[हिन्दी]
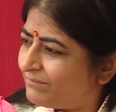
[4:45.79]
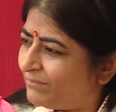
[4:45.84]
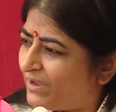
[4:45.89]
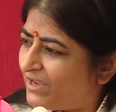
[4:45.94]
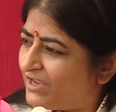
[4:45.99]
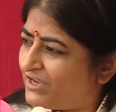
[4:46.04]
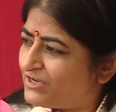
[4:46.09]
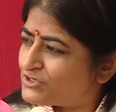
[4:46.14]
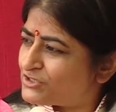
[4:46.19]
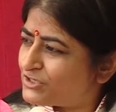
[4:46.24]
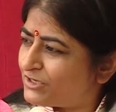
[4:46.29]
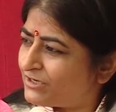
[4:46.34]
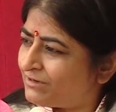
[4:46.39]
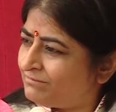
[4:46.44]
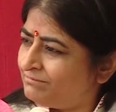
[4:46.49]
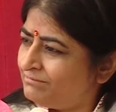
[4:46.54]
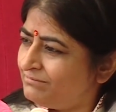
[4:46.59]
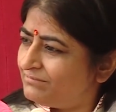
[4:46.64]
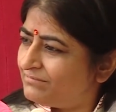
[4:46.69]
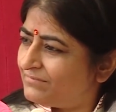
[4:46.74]

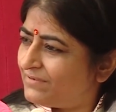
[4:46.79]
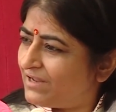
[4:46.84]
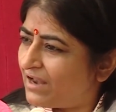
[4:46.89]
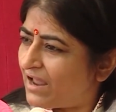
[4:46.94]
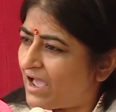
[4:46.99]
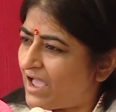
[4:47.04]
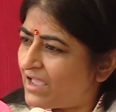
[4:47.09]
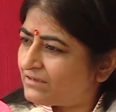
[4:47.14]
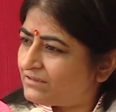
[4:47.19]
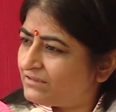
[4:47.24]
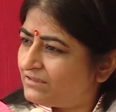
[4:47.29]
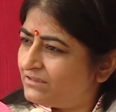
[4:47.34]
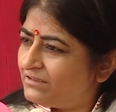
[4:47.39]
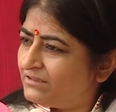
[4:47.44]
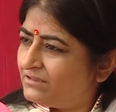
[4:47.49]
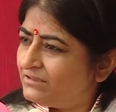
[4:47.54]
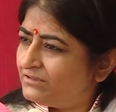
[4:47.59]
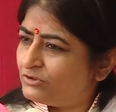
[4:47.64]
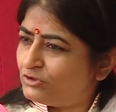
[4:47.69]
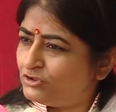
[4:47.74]
बेशरम नलायक
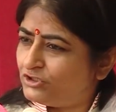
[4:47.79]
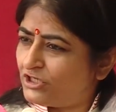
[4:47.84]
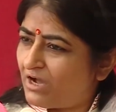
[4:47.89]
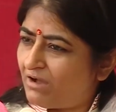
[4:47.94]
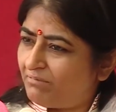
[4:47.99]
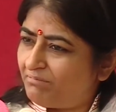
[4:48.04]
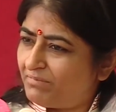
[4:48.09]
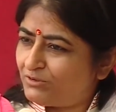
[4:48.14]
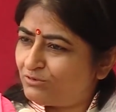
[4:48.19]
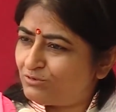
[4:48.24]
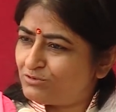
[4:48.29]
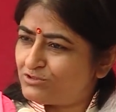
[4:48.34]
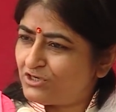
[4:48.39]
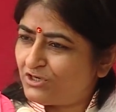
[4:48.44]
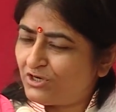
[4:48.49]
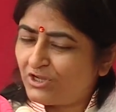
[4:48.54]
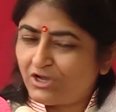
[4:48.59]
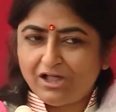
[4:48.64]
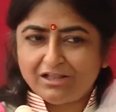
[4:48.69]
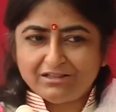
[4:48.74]
जा मैं
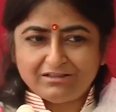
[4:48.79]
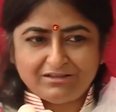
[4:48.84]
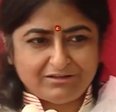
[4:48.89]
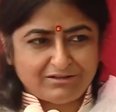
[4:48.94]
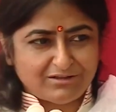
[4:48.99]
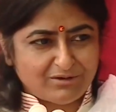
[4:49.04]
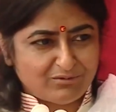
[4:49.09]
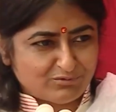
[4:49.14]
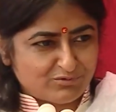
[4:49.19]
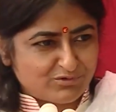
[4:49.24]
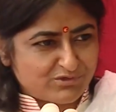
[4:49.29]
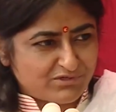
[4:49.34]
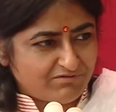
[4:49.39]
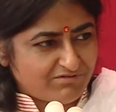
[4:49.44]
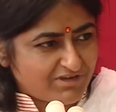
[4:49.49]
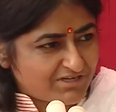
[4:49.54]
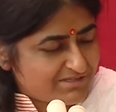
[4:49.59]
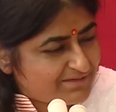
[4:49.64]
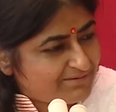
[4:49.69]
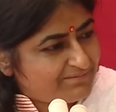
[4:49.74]
तुझे निकाल देता हूँ
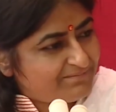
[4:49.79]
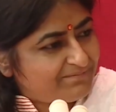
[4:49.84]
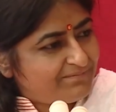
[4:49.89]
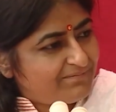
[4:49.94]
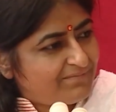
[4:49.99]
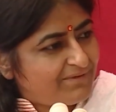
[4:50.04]
सेवा से